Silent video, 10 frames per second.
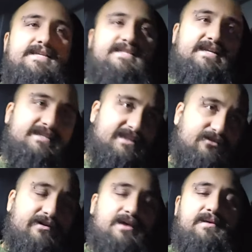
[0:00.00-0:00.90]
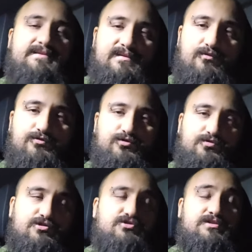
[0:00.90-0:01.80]
Sarei stato veramente molto
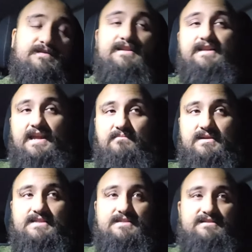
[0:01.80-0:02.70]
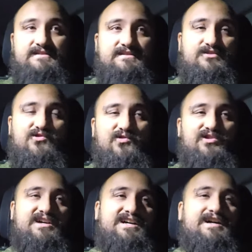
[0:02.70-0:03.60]
curioso di vedere Elmas
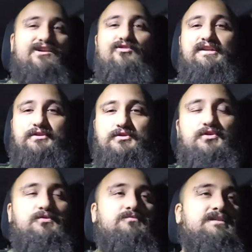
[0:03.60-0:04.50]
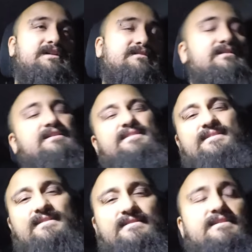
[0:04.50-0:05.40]
con, uh, con Antonio Conte,
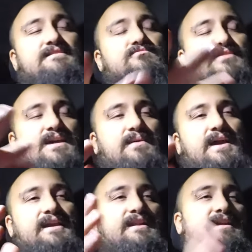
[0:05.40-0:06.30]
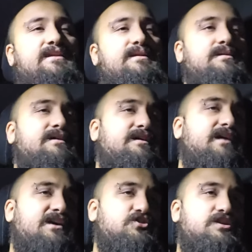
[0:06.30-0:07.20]
eh? che non sia mai che
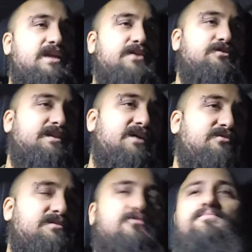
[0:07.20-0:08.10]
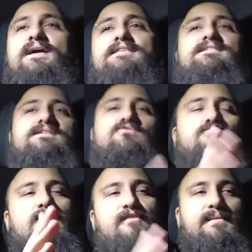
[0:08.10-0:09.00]
a gennaio il Napoli lo piazzi
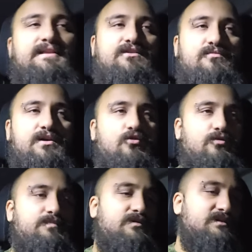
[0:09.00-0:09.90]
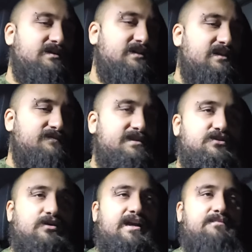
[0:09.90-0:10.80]
nuovamente come colpo,
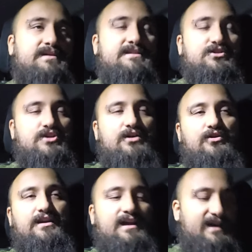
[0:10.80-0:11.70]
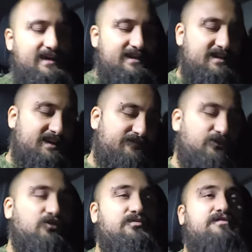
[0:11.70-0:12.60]
visto che Elmas c'è ancora la, la
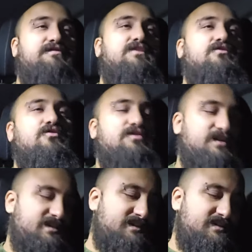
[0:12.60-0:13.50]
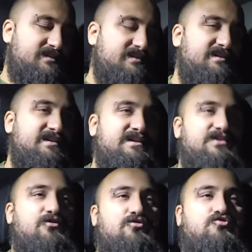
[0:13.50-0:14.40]
foto profilo con,
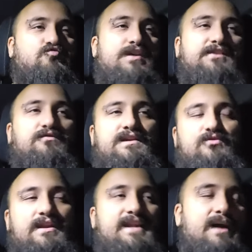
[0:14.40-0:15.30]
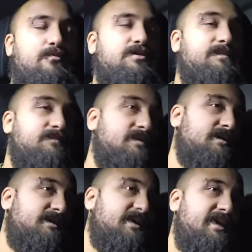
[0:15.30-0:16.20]
uh, con lo scudetto vinto a Napoli
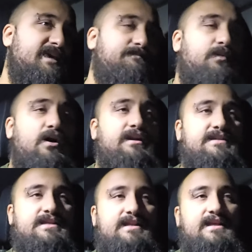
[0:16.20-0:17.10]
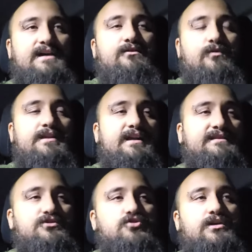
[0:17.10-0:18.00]
e poi la, la, quegli
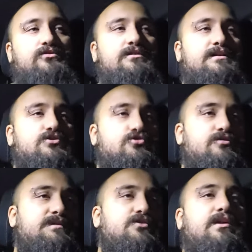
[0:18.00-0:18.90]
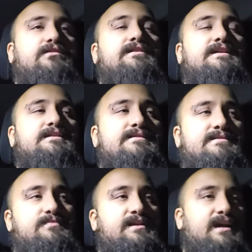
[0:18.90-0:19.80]
altri giocatori che sono migliorati
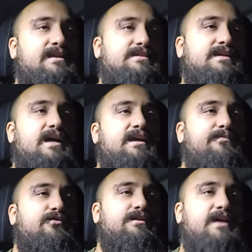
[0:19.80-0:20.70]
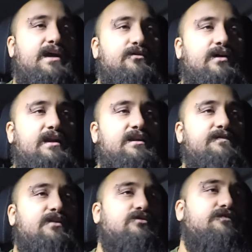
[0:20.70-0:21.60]
tantissimi ragazzi anche Politano a
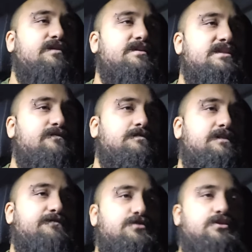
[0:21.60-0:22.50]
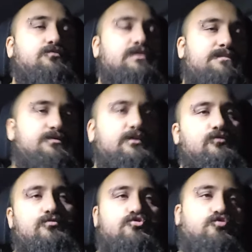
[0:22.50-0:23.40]
livello difensivo sta facendo un
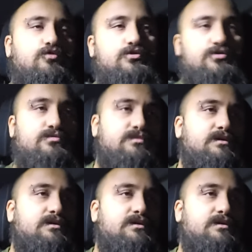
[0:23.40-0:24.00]
campionato mostruoso